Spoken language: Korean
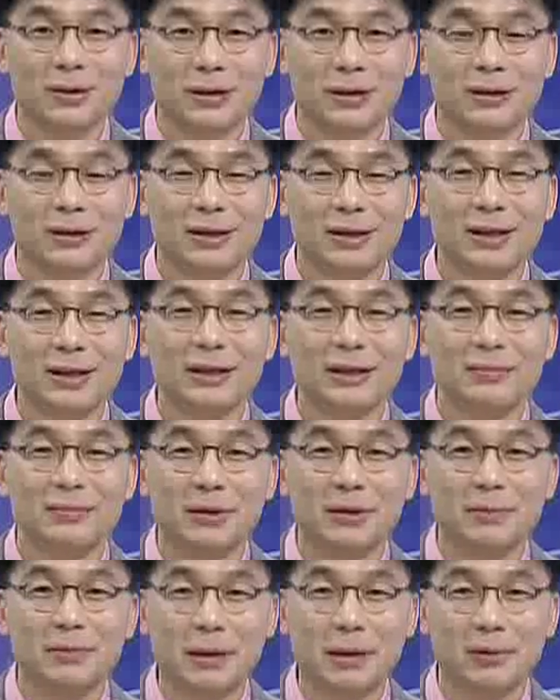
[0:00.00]
내는
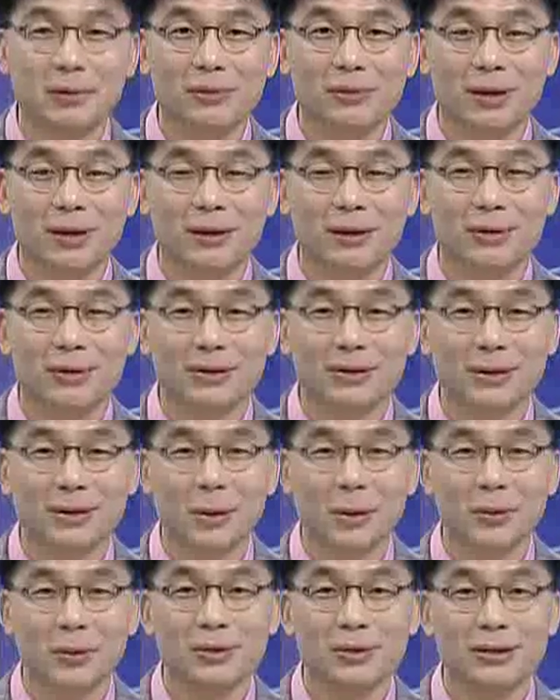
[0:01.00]
20대를 바꾸길
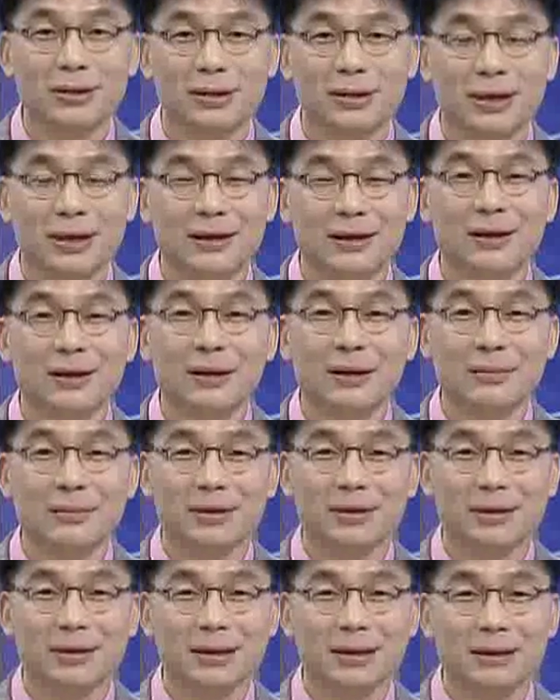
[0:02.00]
바라면서 오늘 이 시간
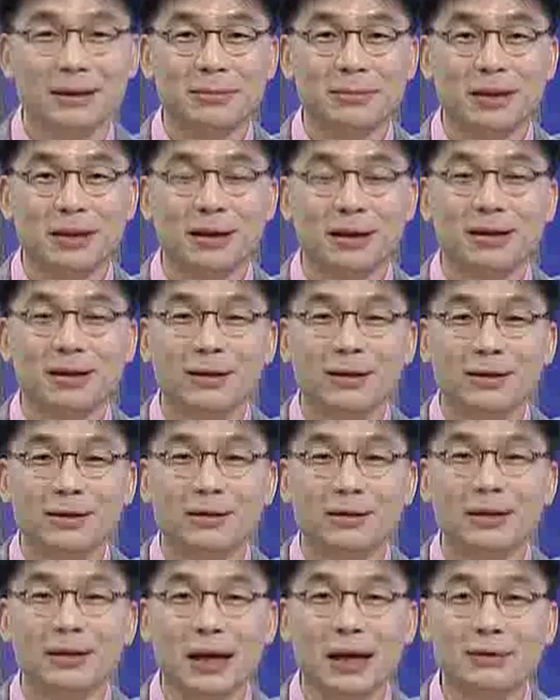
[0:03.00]
마치겠습니다.
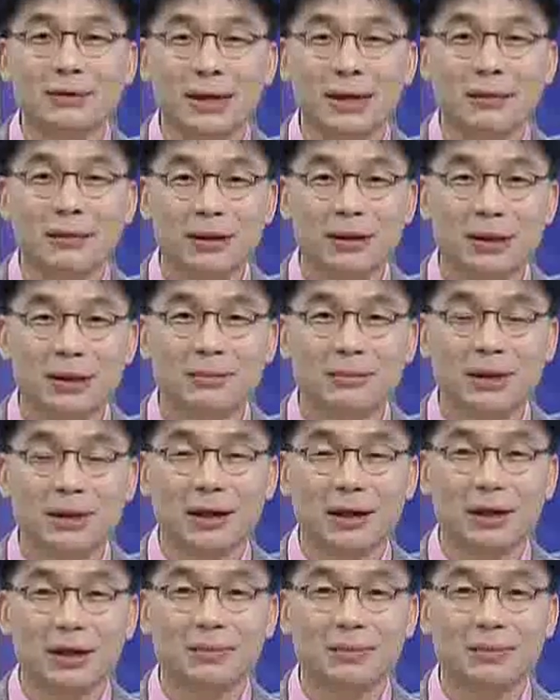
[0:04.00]
저는 다음 시간에 뵙겠습니다. 안녕히